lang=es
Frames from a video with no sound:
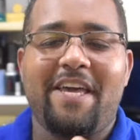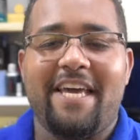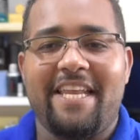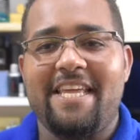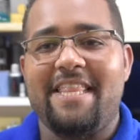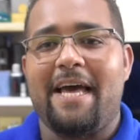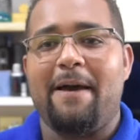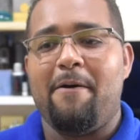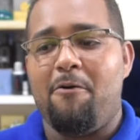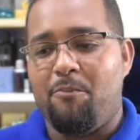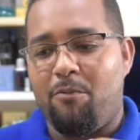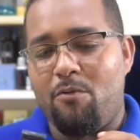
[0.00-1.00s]
querida
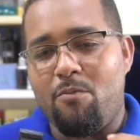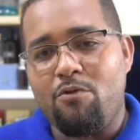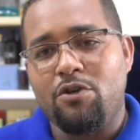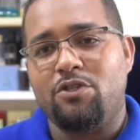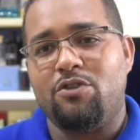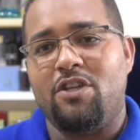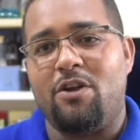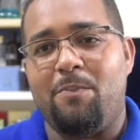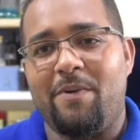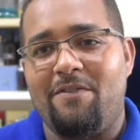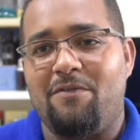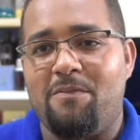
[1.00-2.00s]
por muchos de los
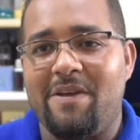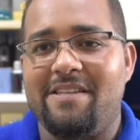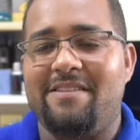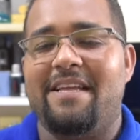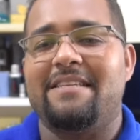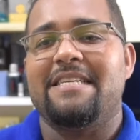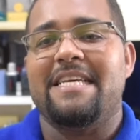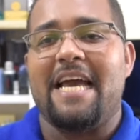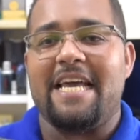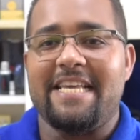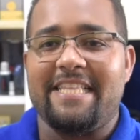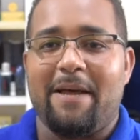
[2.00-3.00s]
perfumistas
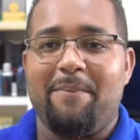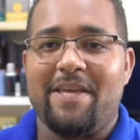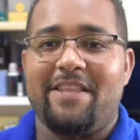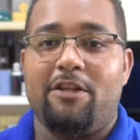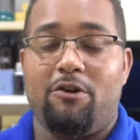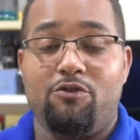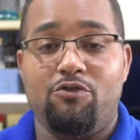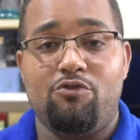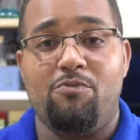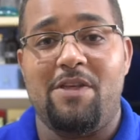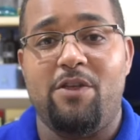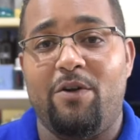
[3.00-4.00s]
y también de los
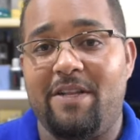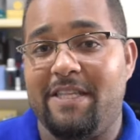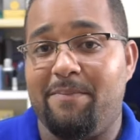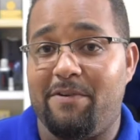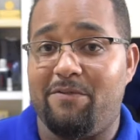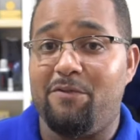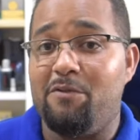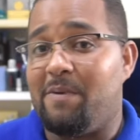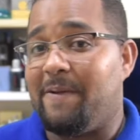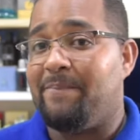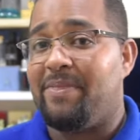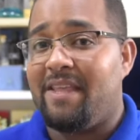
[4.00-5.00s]
consumidores de
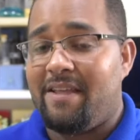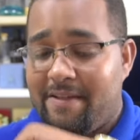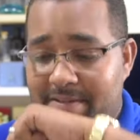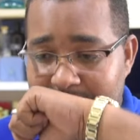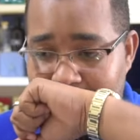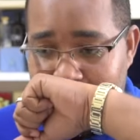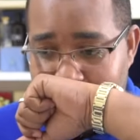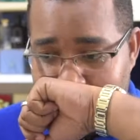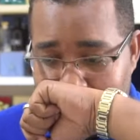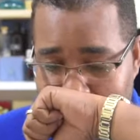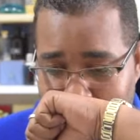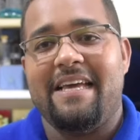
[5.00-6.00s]
perfume.
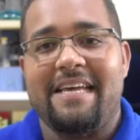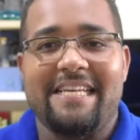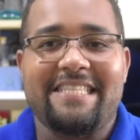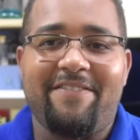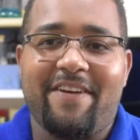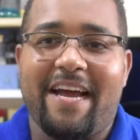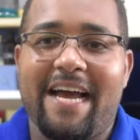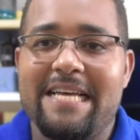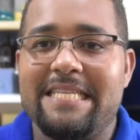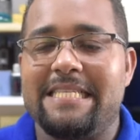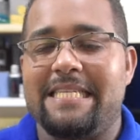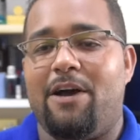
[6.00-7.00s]
Esta
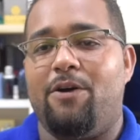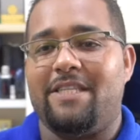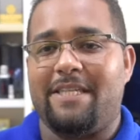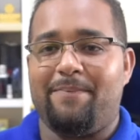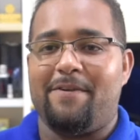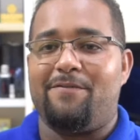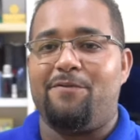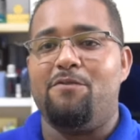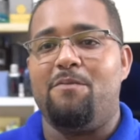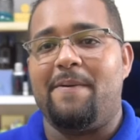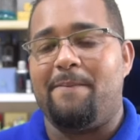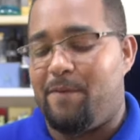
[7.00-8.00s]
fragancia o este
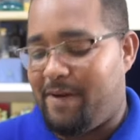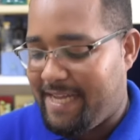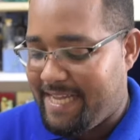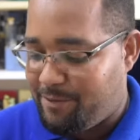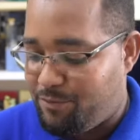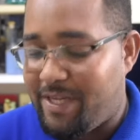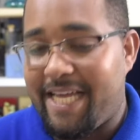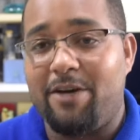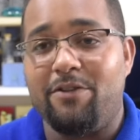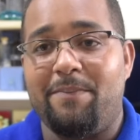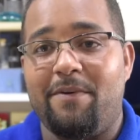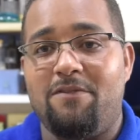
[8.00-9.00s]
perfume, porque es un
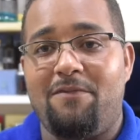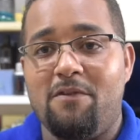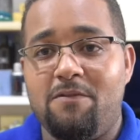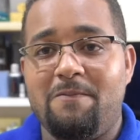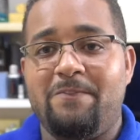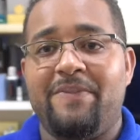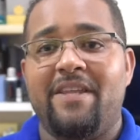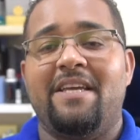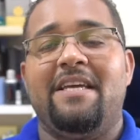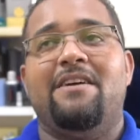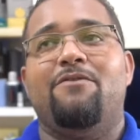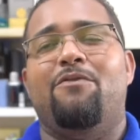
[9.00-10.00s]
eau de perfume,
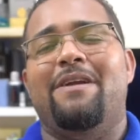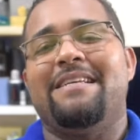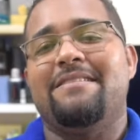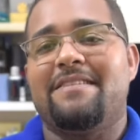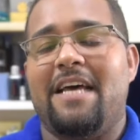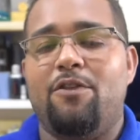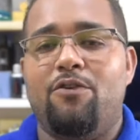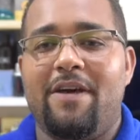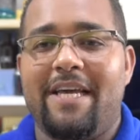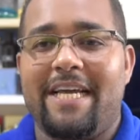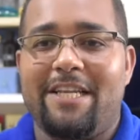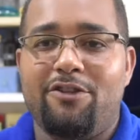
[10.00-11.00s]
fue lanzado
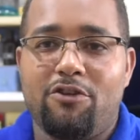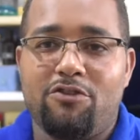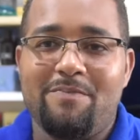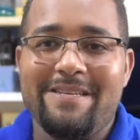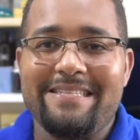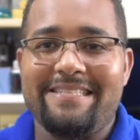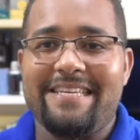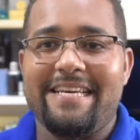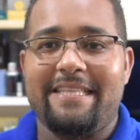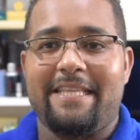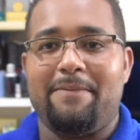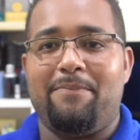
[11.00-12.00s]
en el
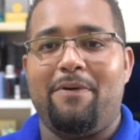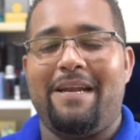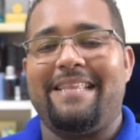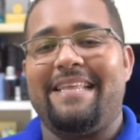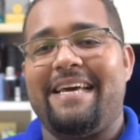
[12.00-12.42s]
2007 por la